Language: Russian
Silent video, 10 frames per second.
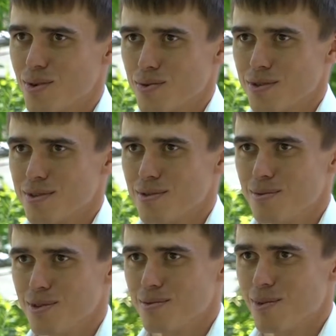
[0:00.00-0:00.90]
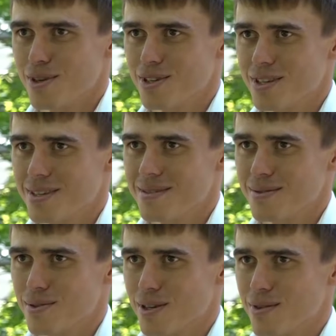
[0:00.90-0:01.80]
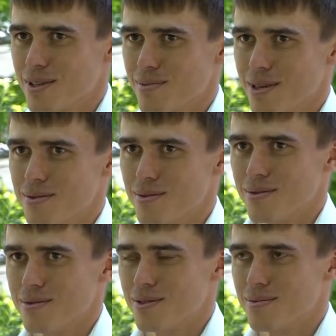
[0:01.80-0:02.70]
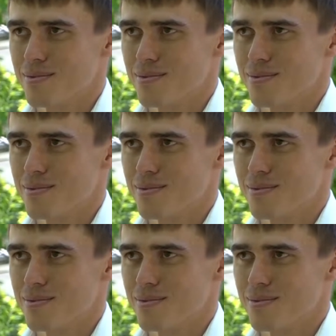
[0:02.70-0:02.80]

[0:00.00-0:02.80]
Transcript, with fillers: уже, думаю, больше. Уже в этом году. К сотне.